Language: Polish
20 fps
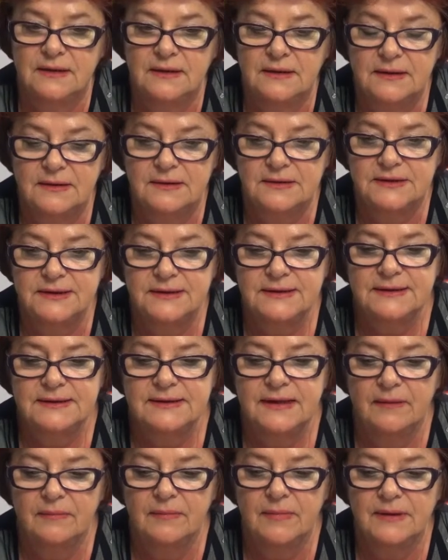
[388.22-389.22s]
e,
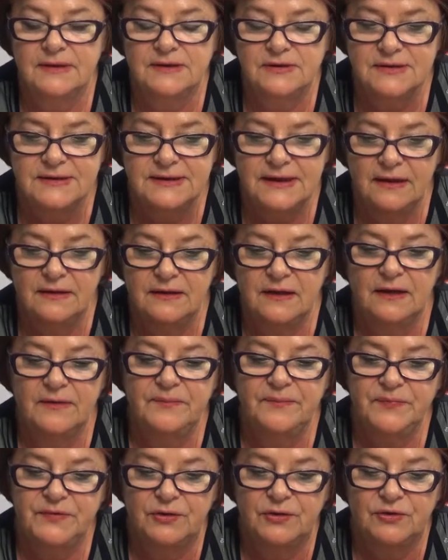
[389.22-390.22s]
system zostanie
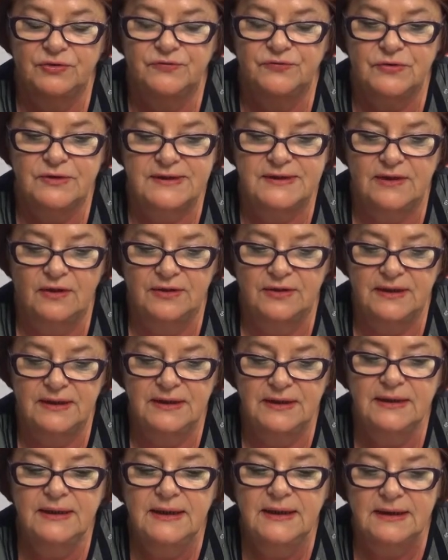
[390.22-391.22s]

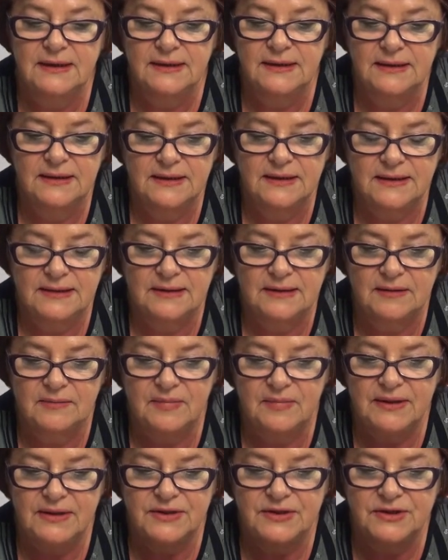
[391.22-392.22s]
odwrócony, e,
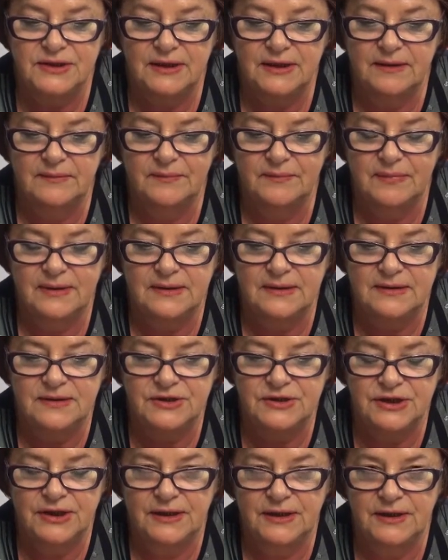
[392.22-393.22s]
będzie,
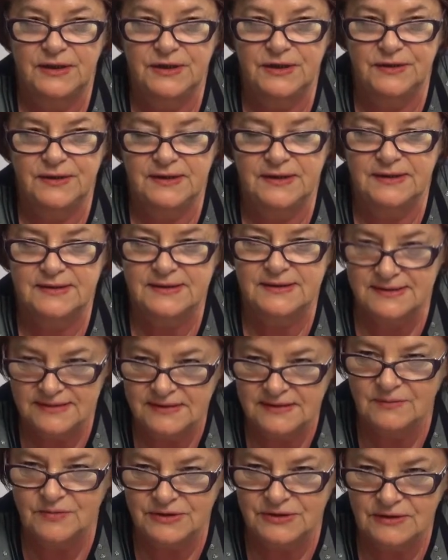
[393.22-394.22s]
będzie inny
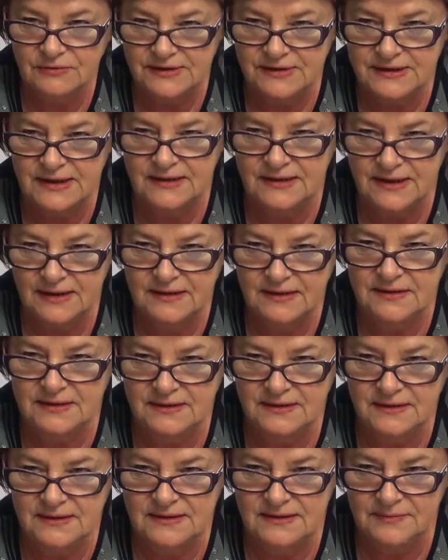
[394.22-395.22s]
system kształcenia,
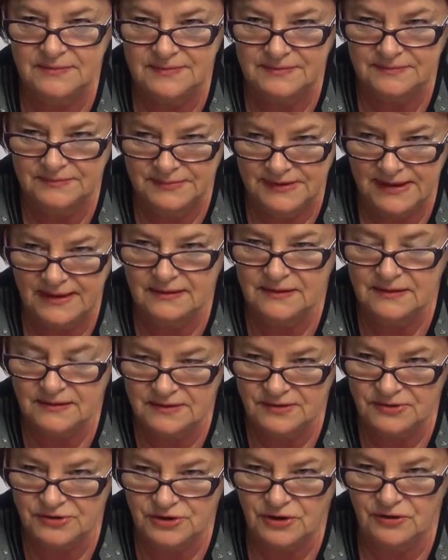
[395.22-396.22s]
inny, tak,
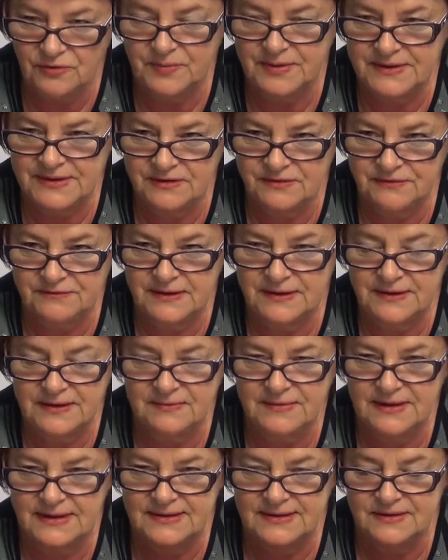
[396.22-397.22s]
szkoła podstawowa,
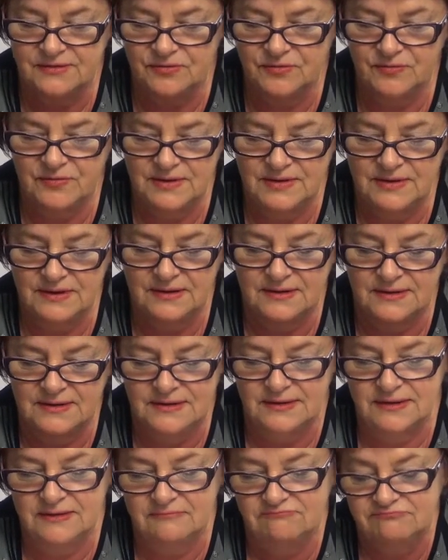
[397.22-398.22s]
gimnazjum,
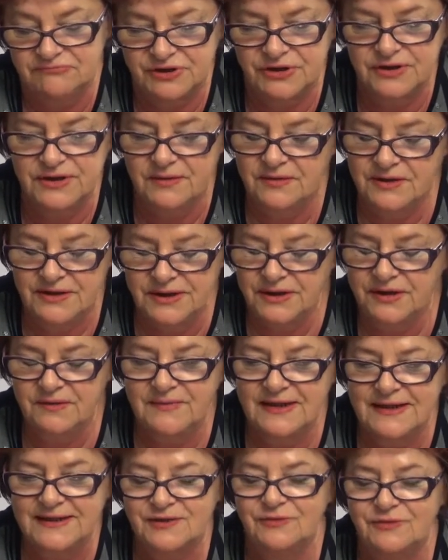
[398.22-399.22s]
e, czy nie,
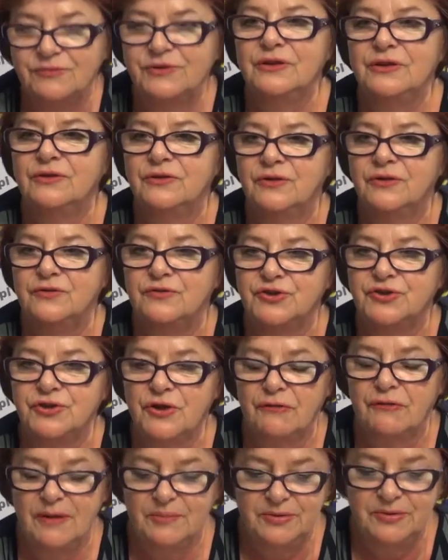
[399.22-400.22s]
gimnazjum, tylko już
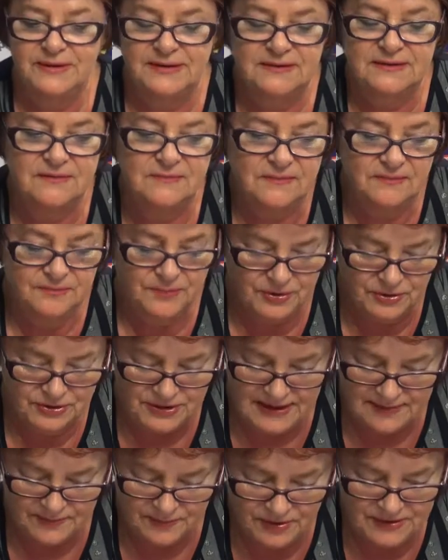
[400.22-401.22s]
szkoła ponad,
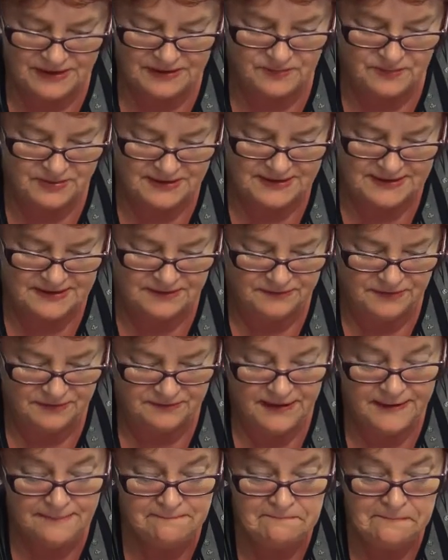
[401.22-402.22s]
ponadpodstawowa,